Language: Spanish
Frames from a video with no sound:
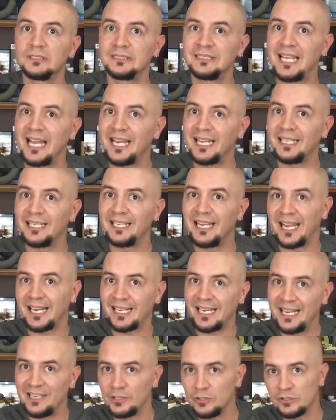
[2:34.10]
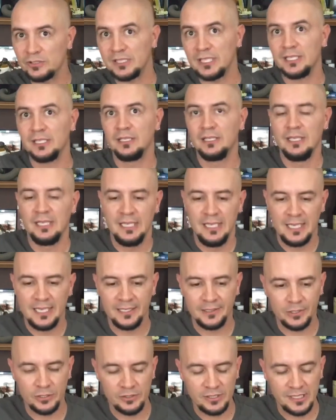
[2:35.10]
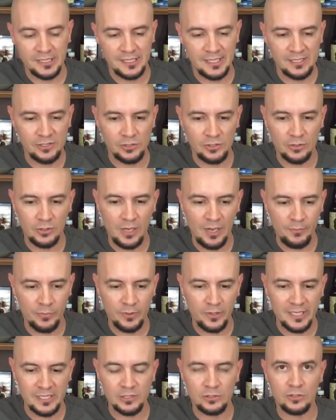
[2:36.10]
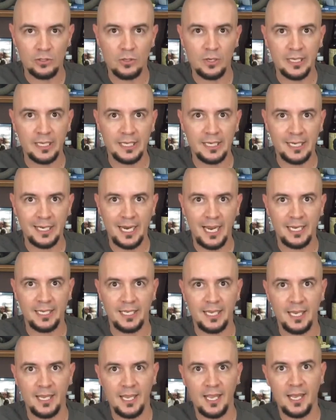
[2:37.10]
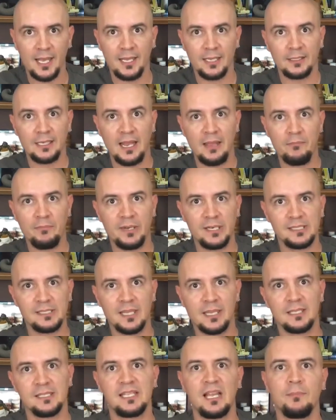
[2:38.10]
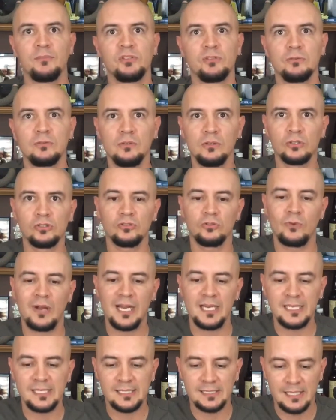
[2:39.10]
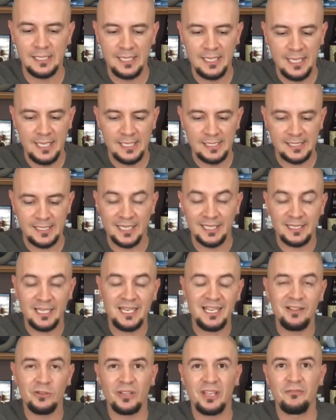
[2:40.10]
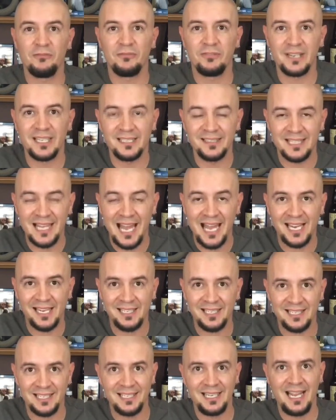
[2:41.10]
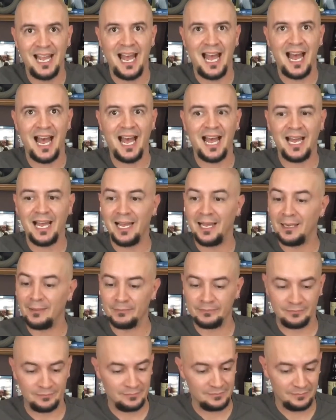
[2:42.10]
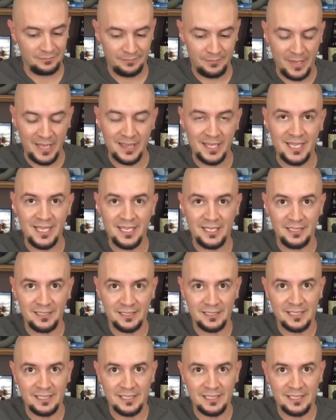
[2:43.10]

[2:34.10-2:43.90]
están cargándose. Entonces esto ha puesto en jaque a la empresa de Samsung, los cuales se han tenido que enfrentar a pedir